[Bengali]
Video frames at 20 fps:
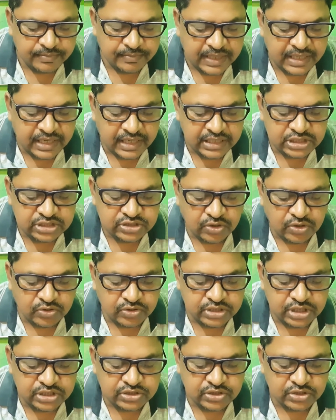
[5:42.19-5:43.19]
বিজ্ঞানী
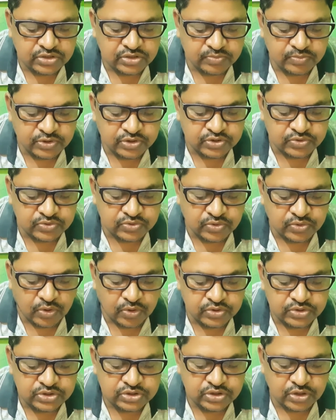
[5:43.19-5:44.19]
জগদীশ চন্দ্র বসু
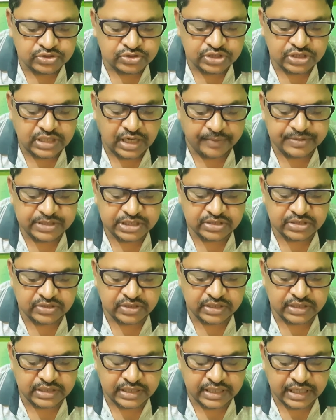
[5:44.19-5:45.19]
কোন যন্ত্রটি আবিষ্কার
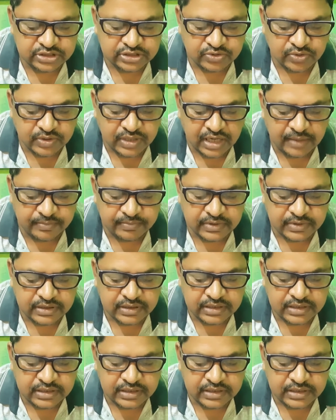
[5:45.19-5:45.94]
করেন কিসকোগ্রাফ